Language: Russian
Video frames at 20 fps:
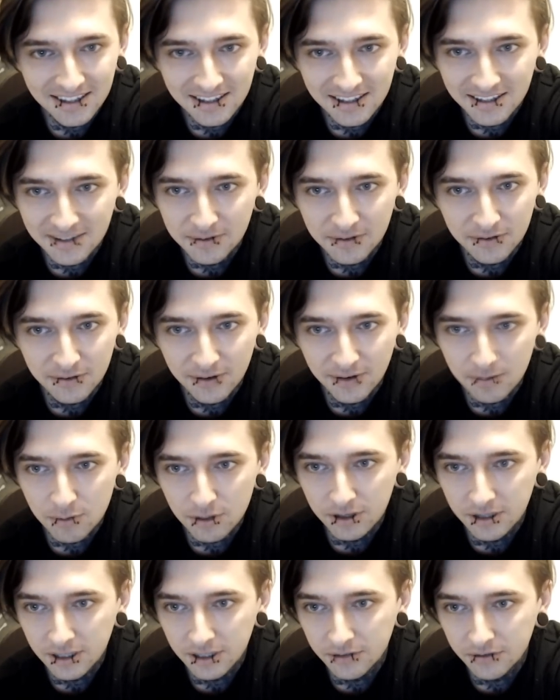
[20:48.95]
В
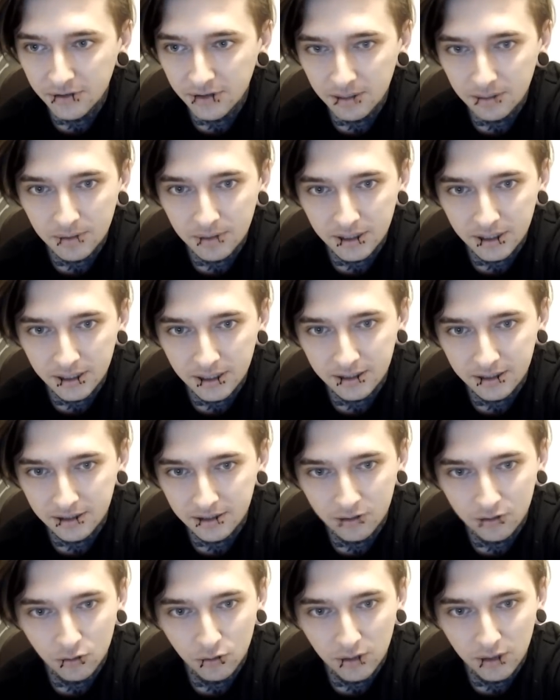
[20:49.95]
свободное время я
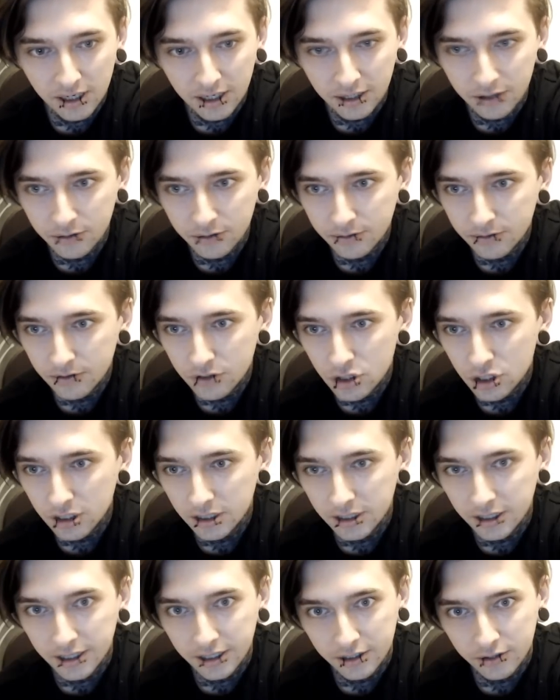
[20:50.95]
гуляю,
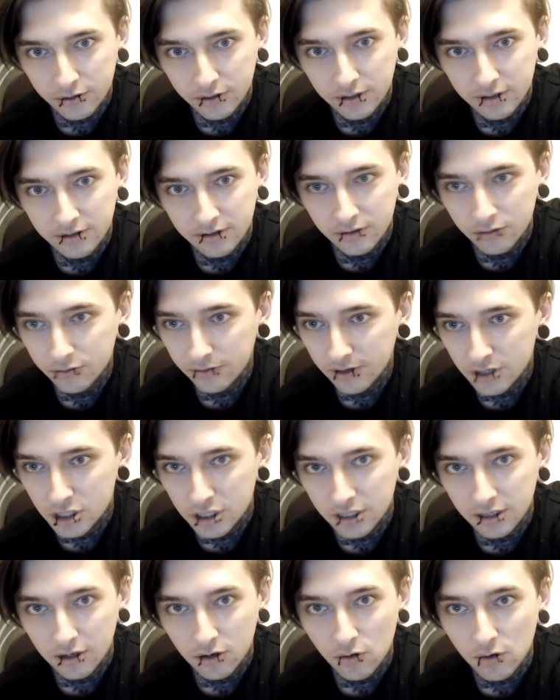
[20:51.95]
читаю, ну вообще
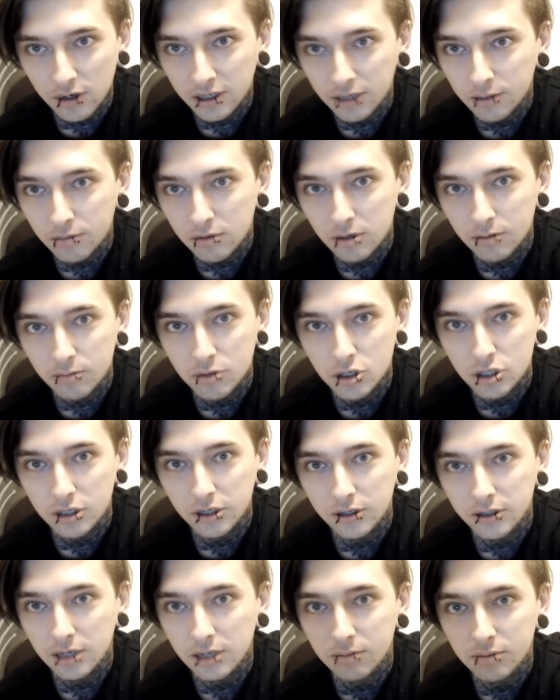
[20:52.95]
ролики предпочитаю
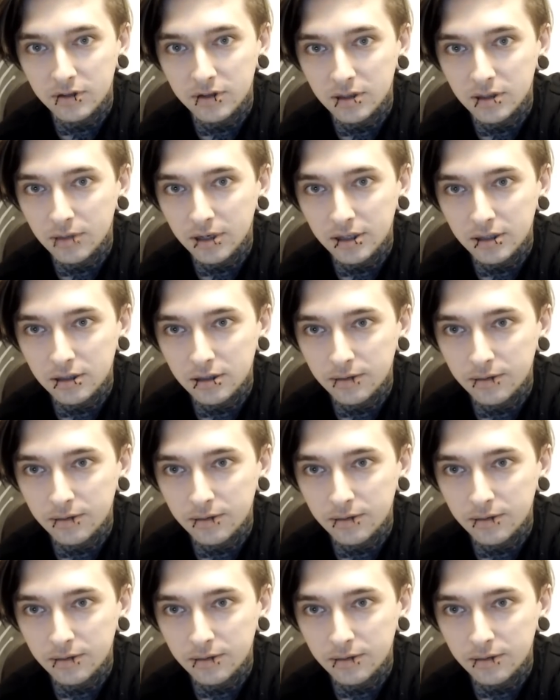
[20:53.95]
как бы снимать.